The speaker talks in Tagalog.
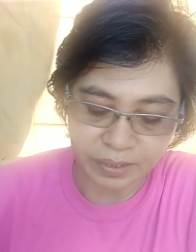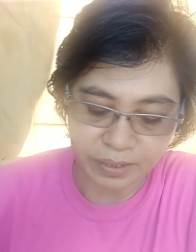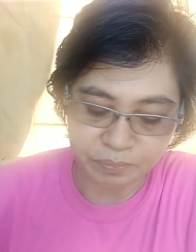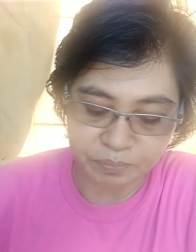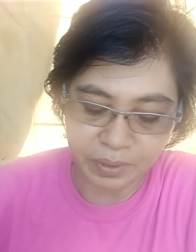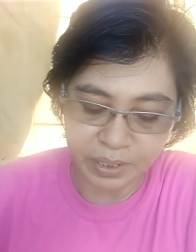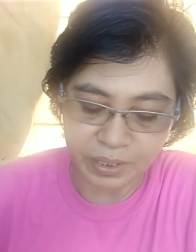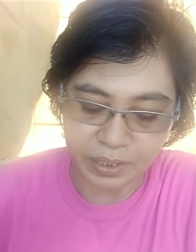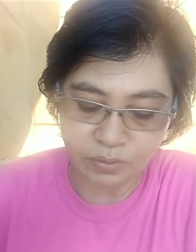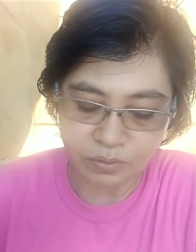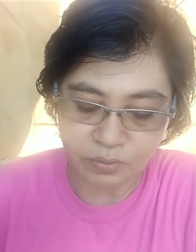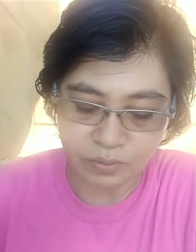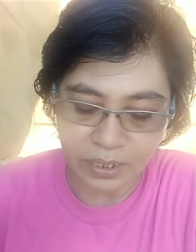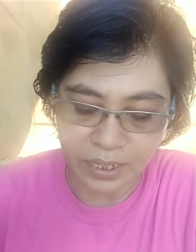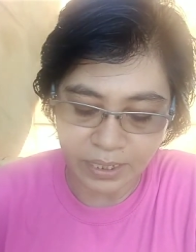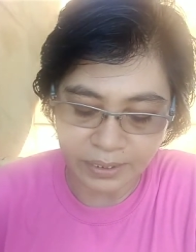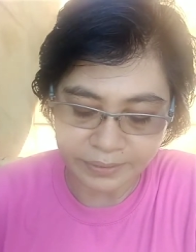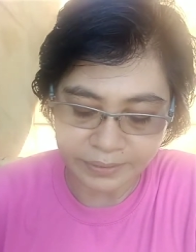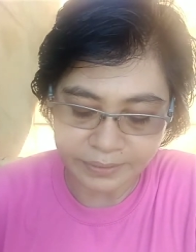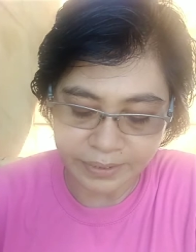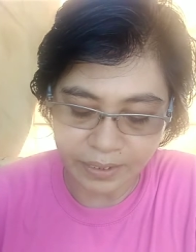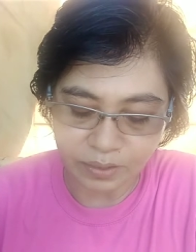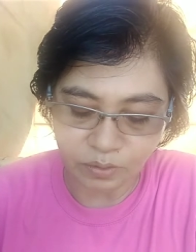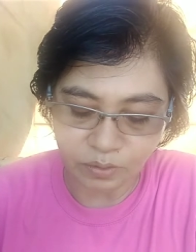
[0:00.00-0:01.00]
merong
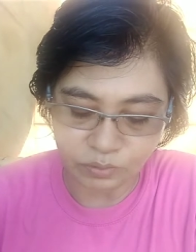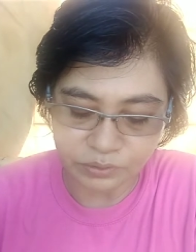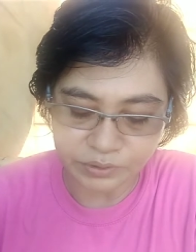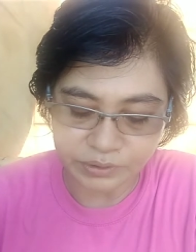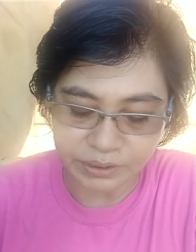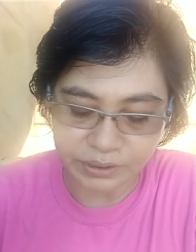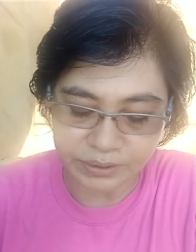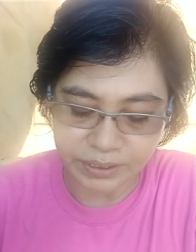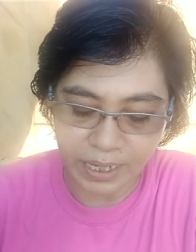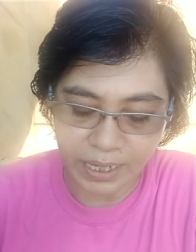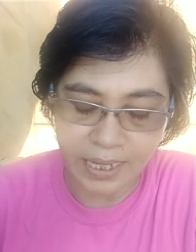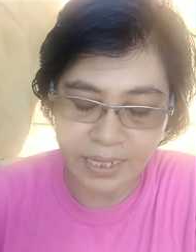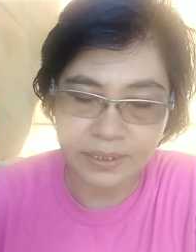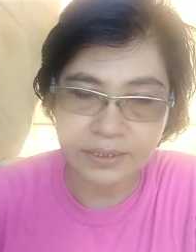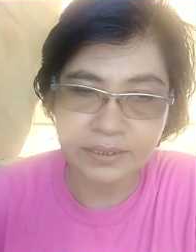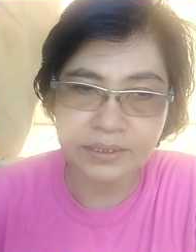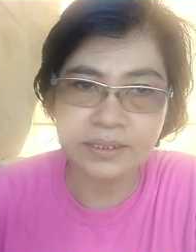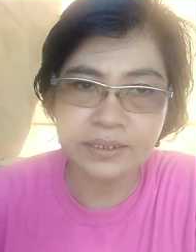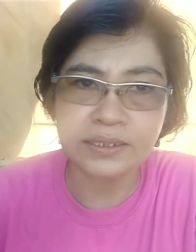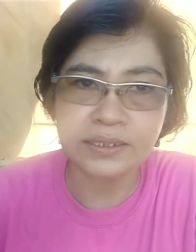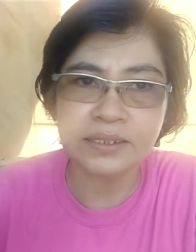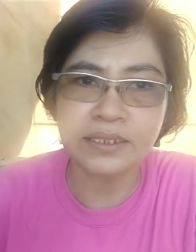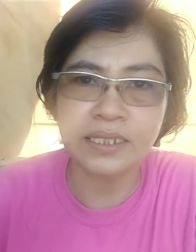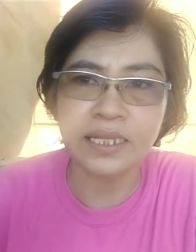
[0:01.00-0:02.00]
antioxidant,
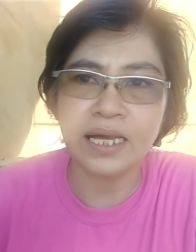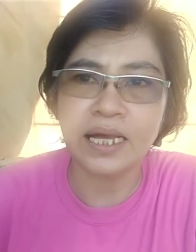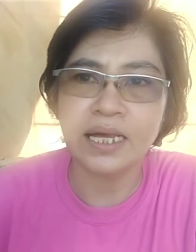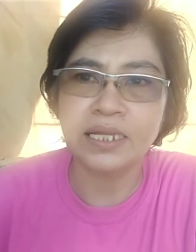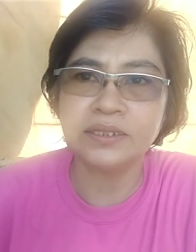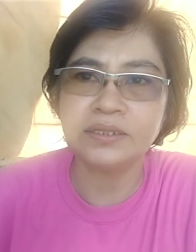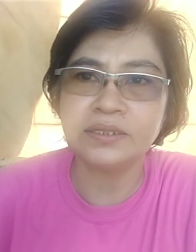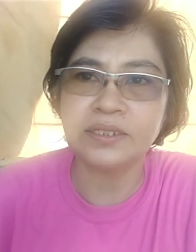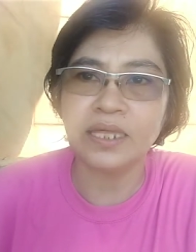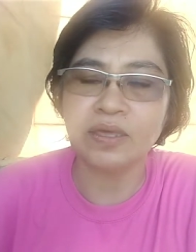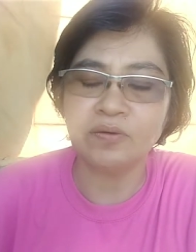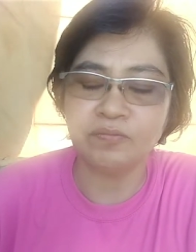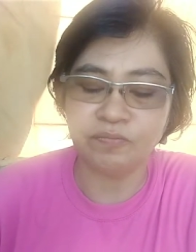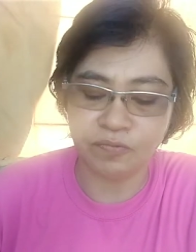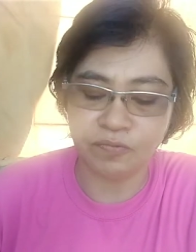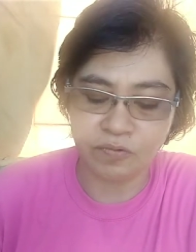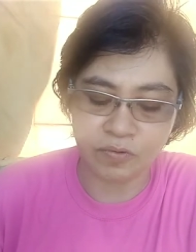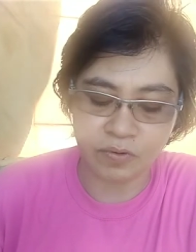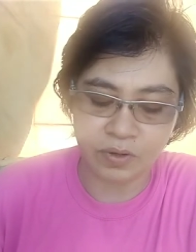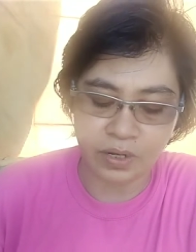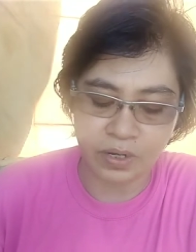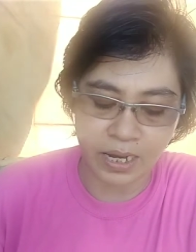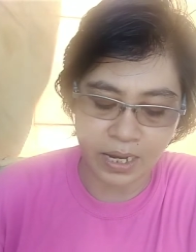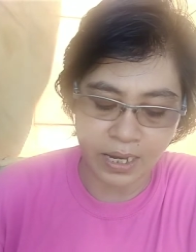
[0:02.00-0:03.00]

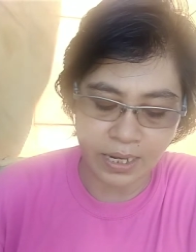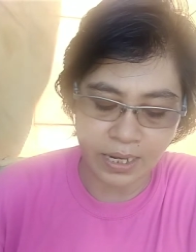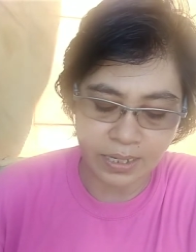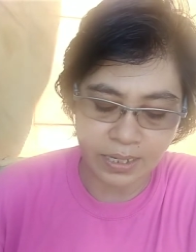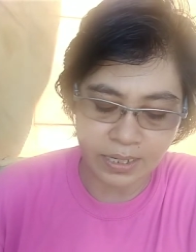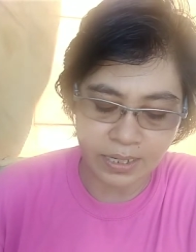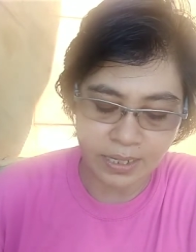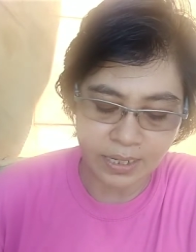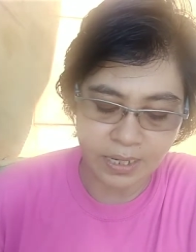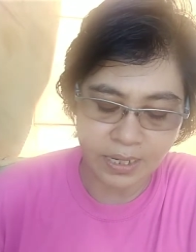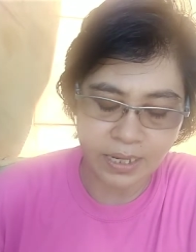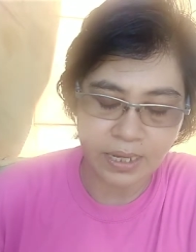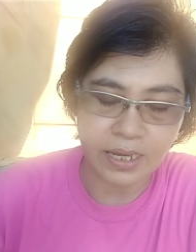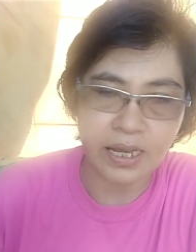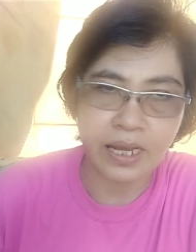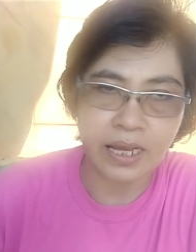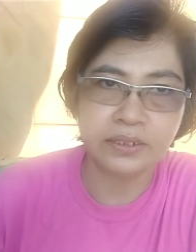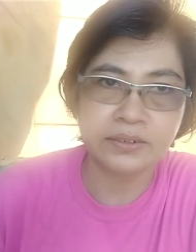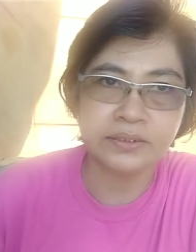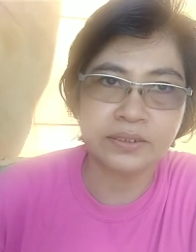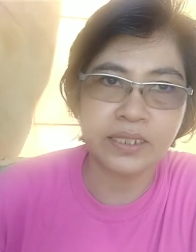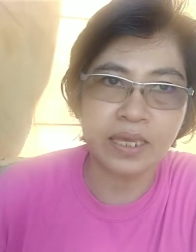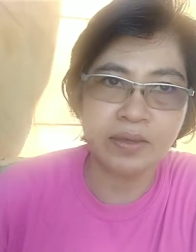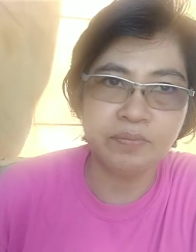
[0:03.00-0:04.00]
antifungal,
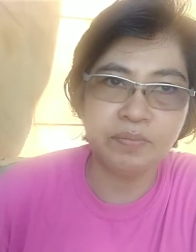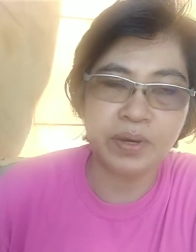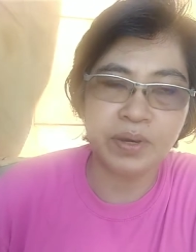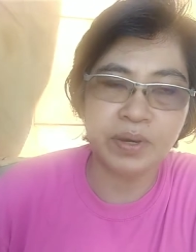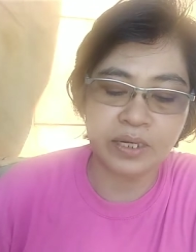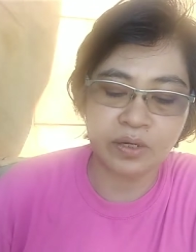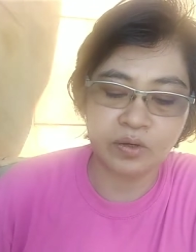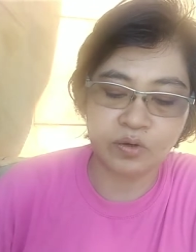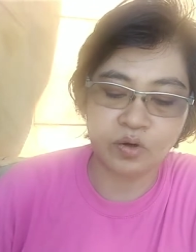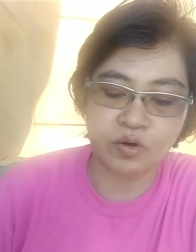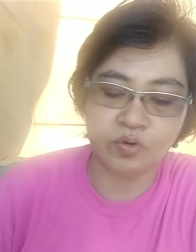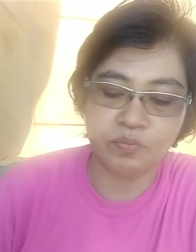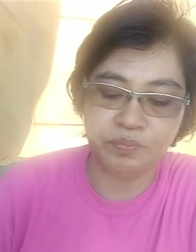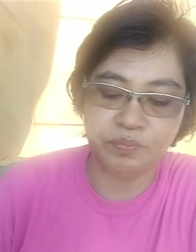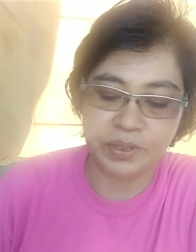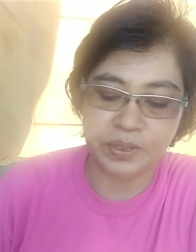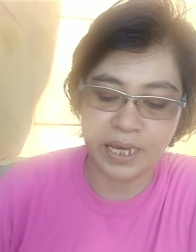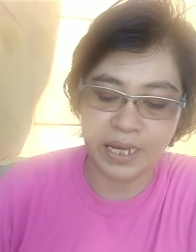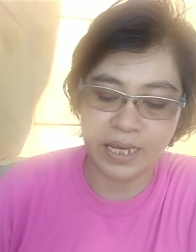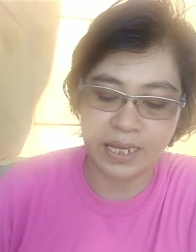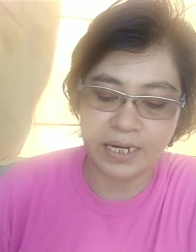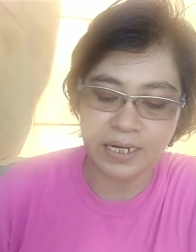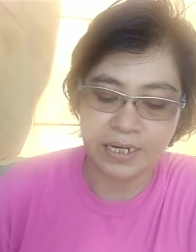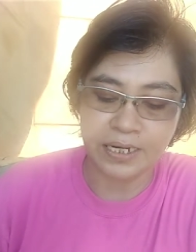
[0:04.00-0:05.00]

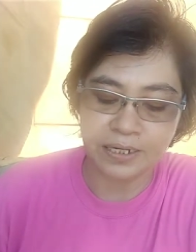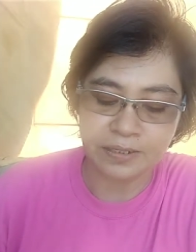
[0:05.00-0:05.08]
antimicrobial,